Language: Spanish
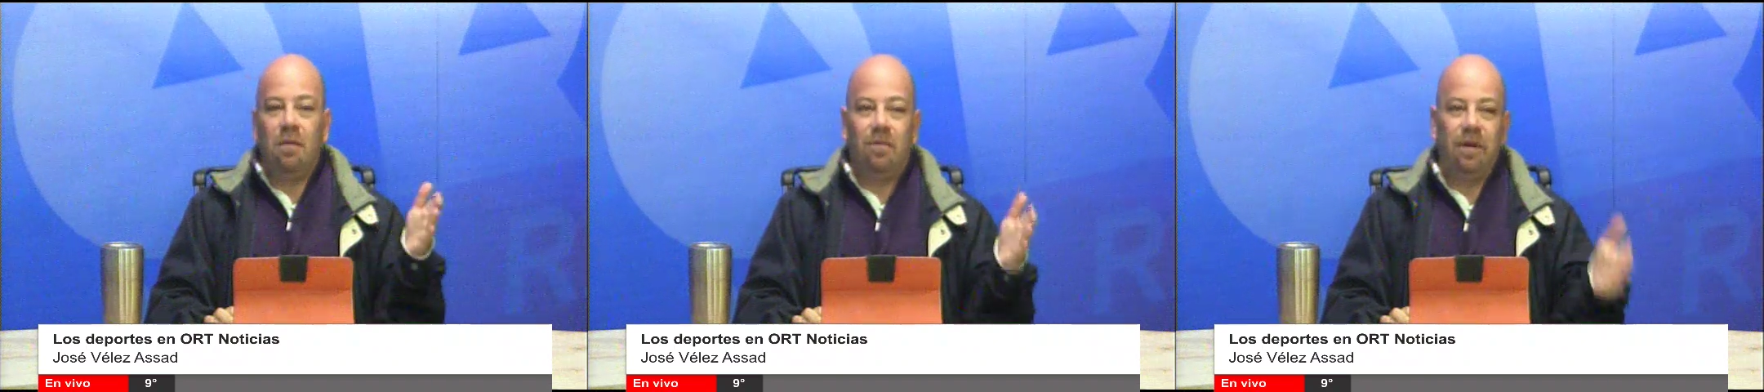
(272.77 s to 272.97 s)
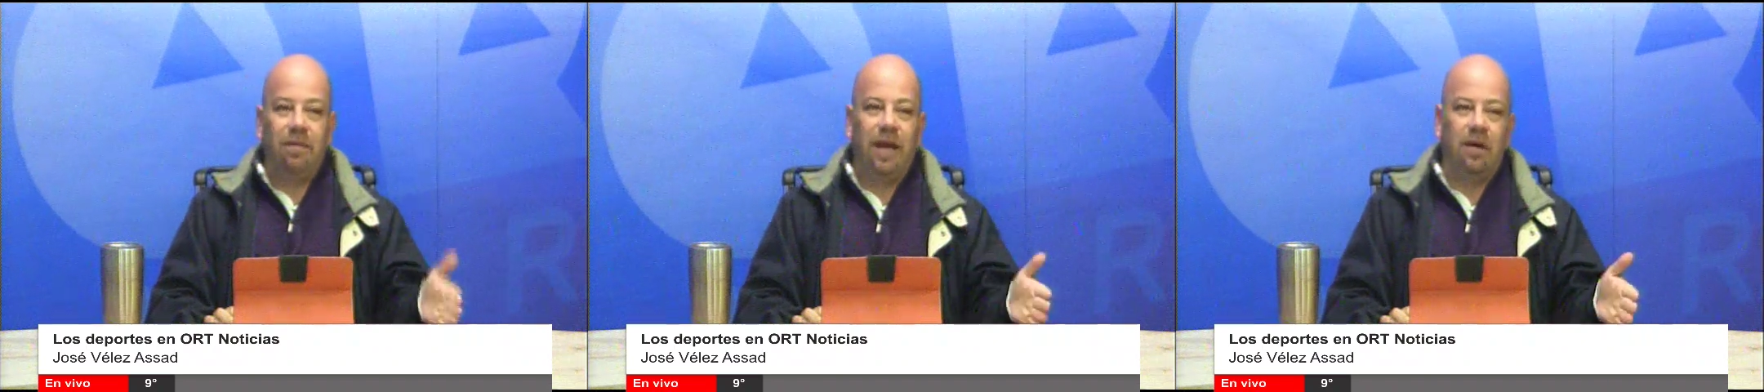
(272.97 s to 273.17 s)

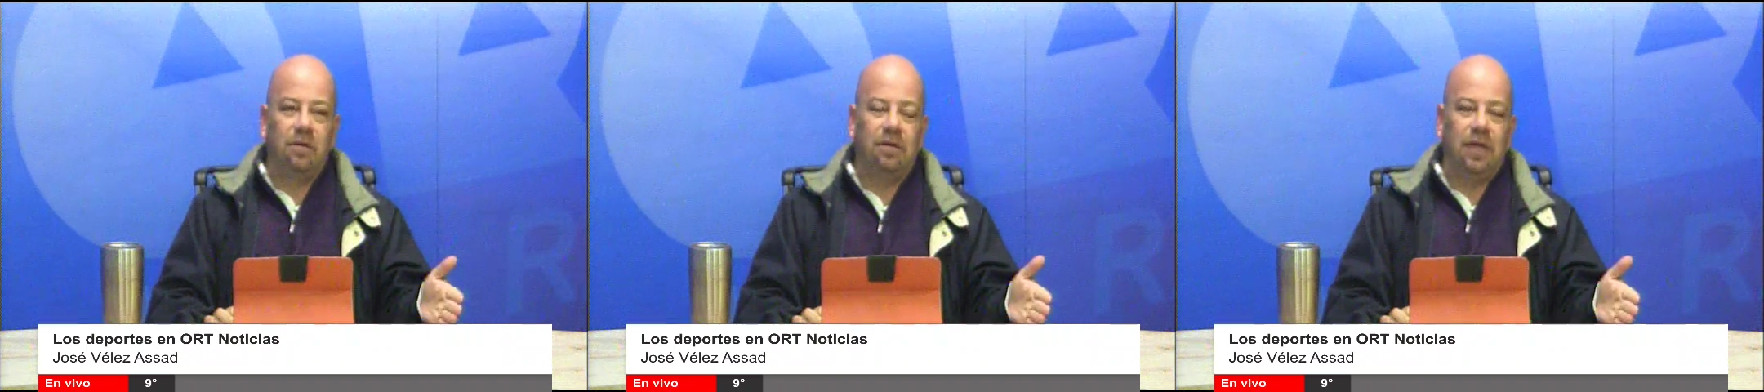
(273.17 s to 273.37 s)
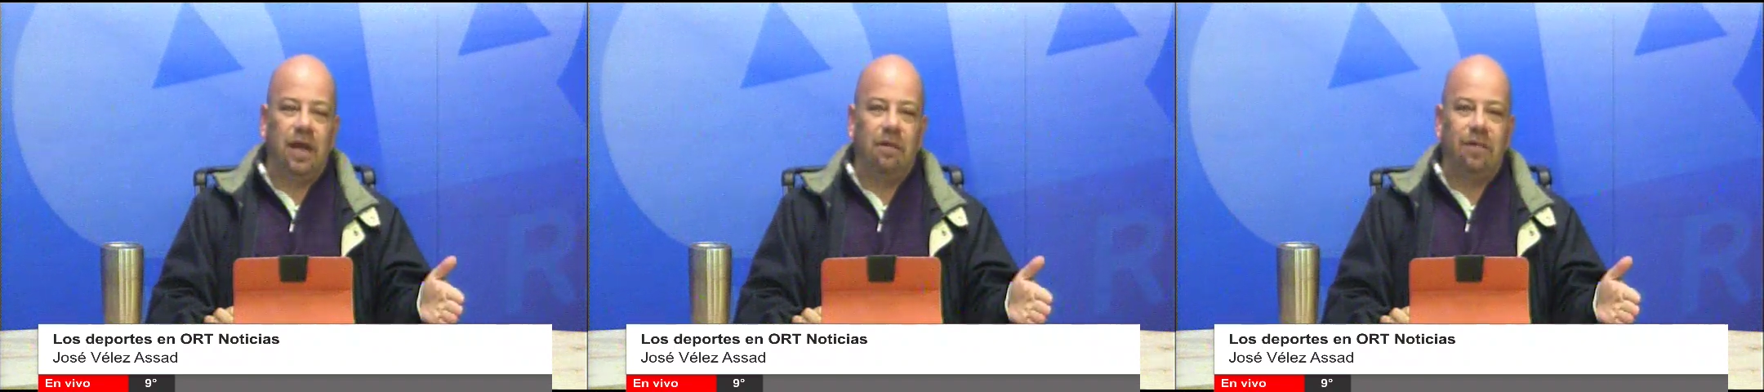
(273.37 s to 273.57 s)

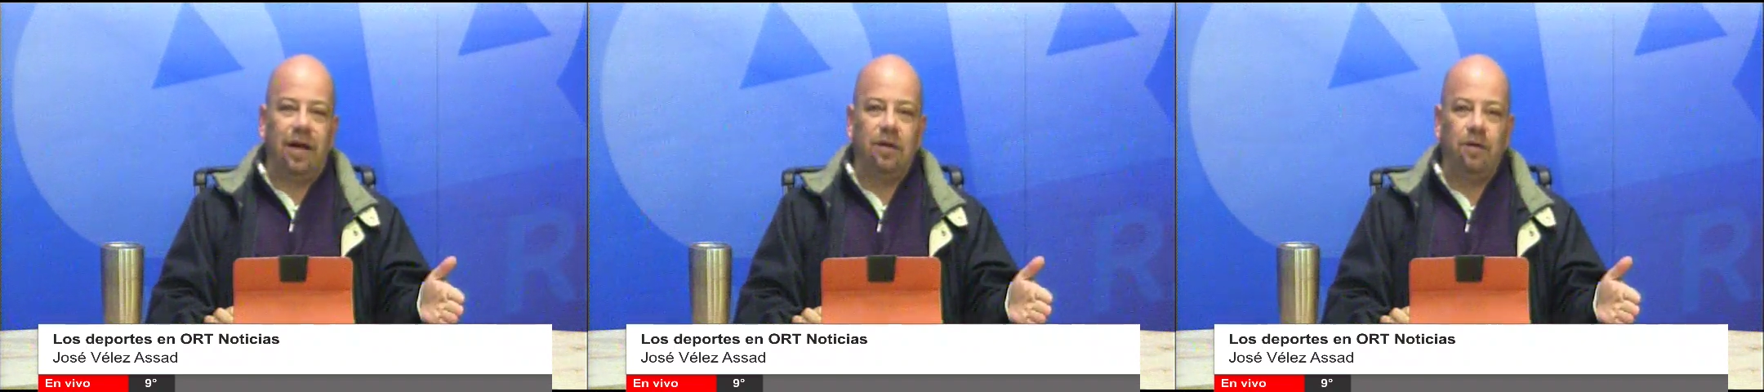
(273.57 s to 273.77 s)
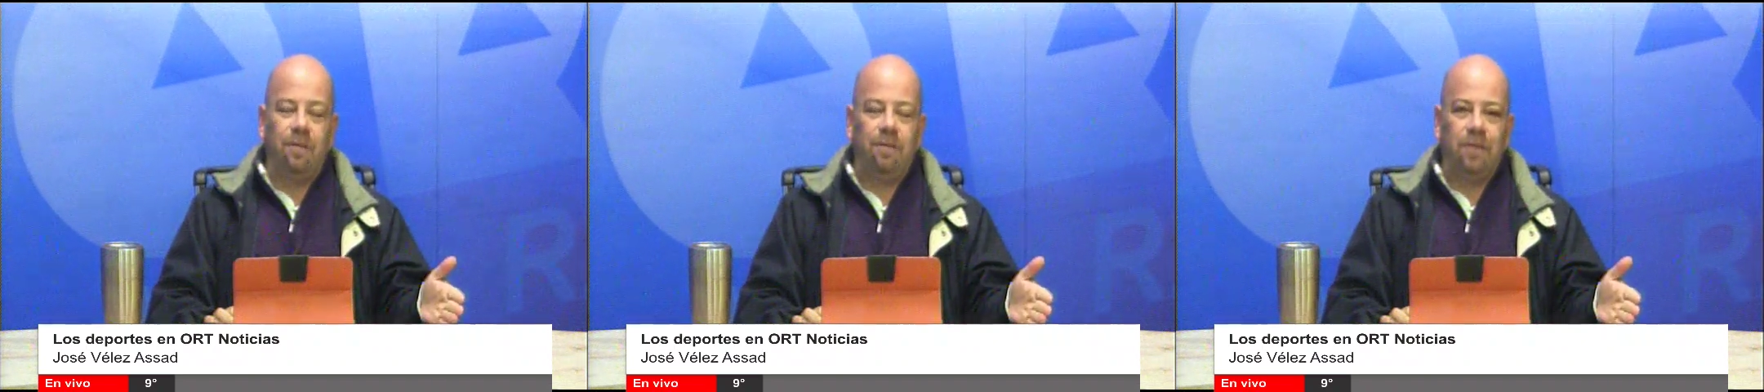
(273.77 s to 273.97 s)
primero de la
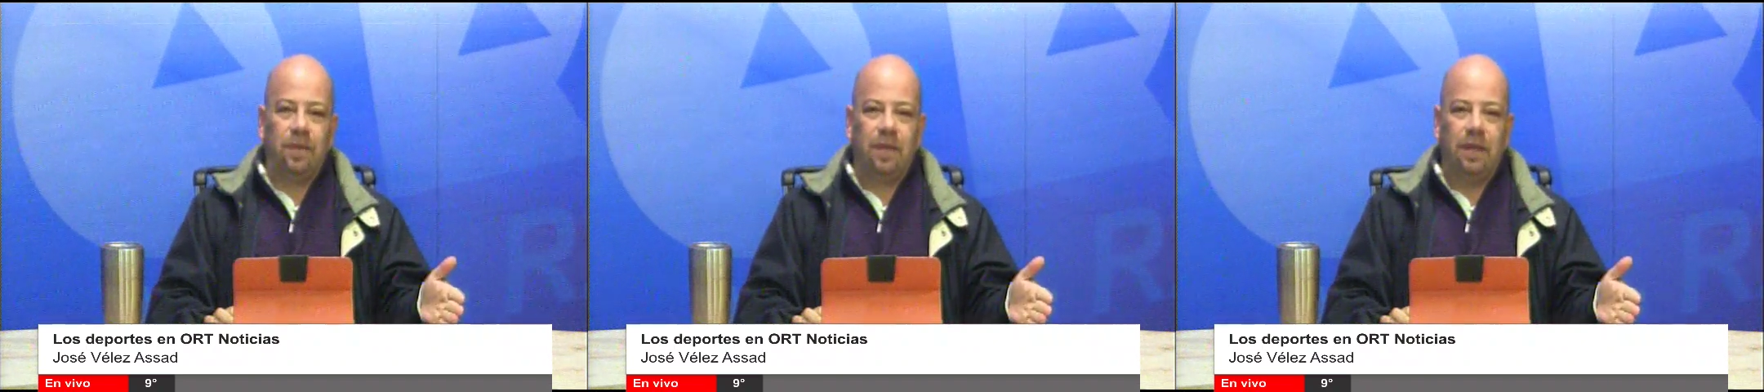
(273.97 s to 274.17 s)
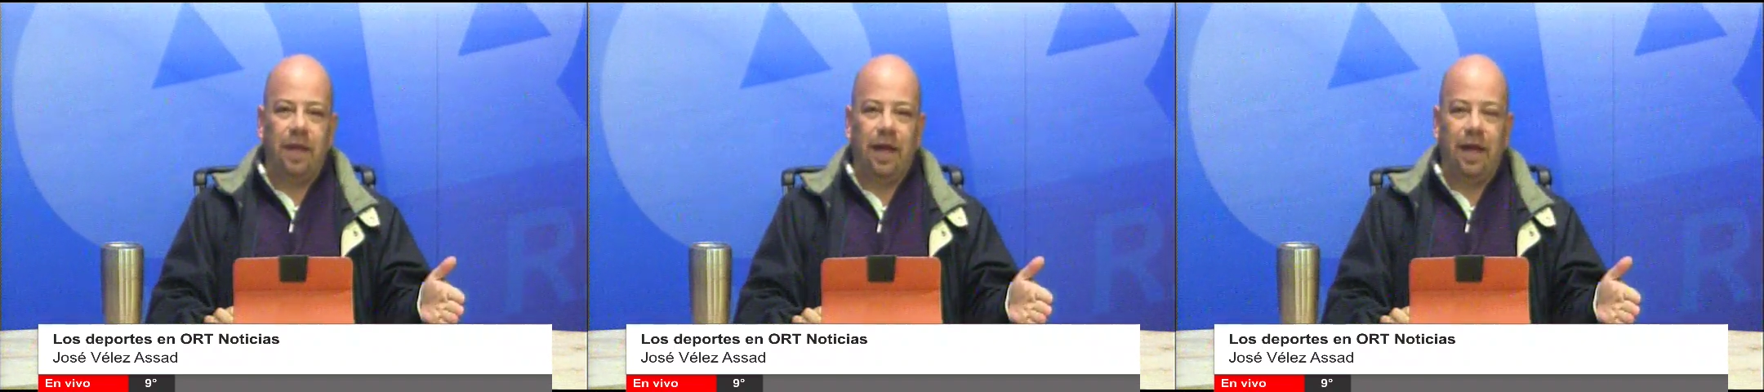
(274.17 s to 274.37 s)
mano
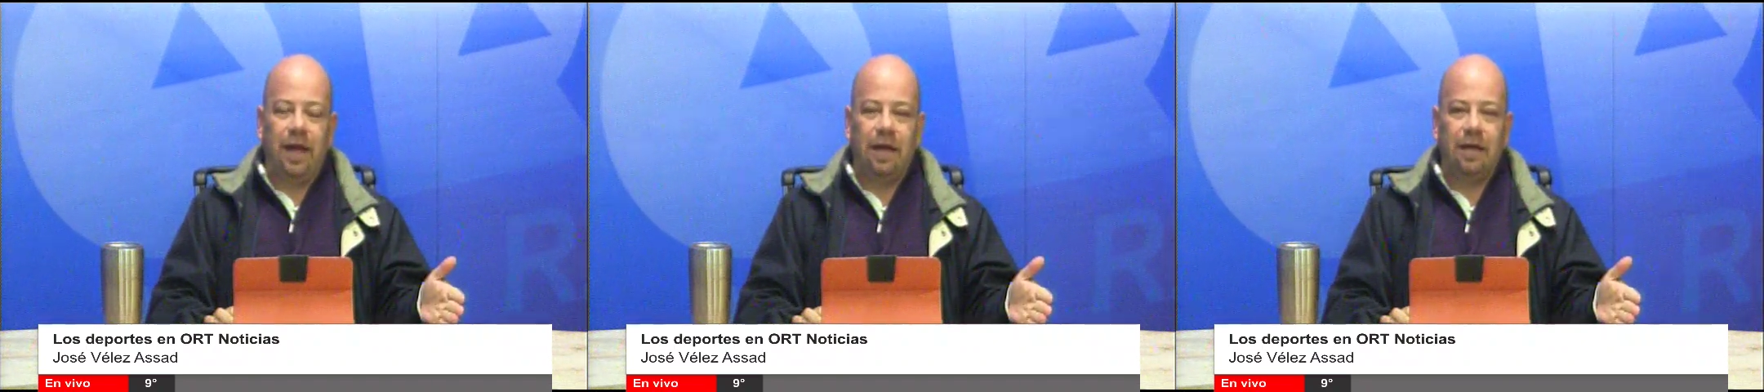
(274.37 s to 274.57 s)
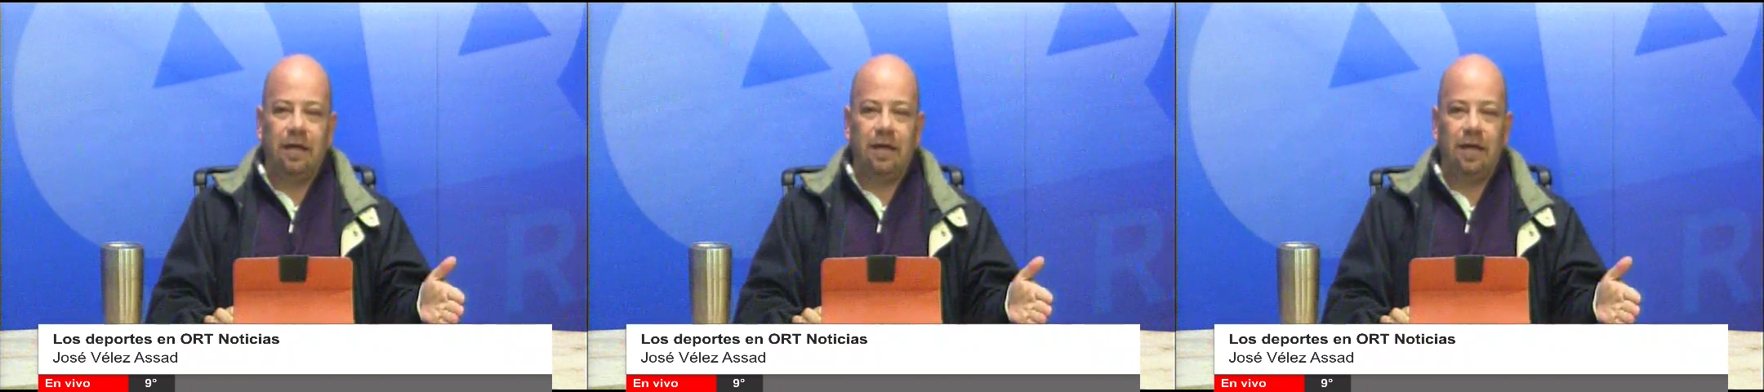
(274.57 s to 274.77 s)

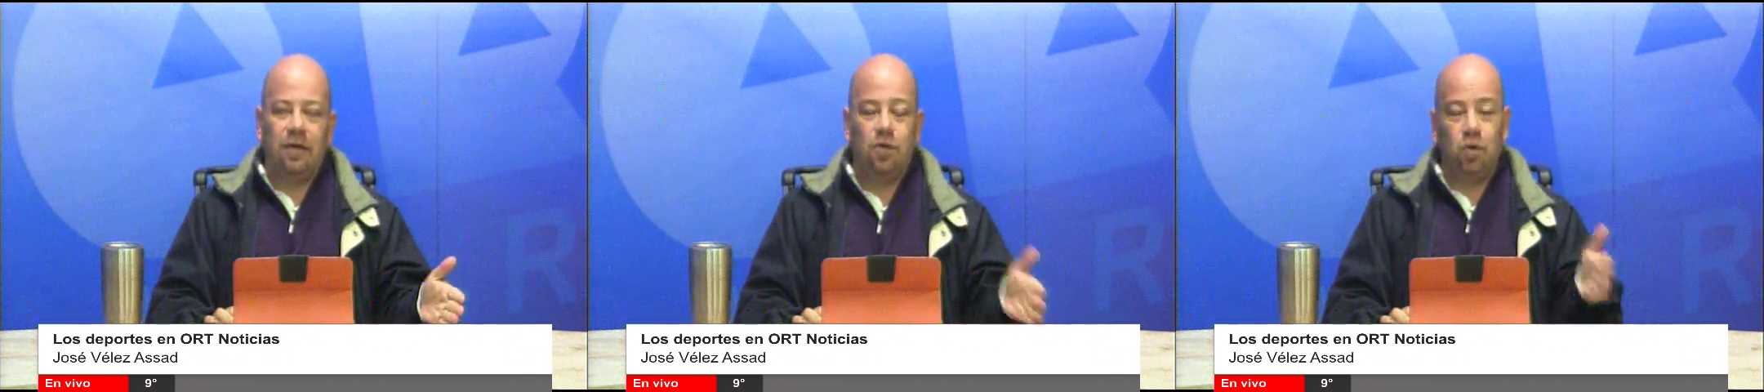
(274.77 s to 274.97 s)
de eh,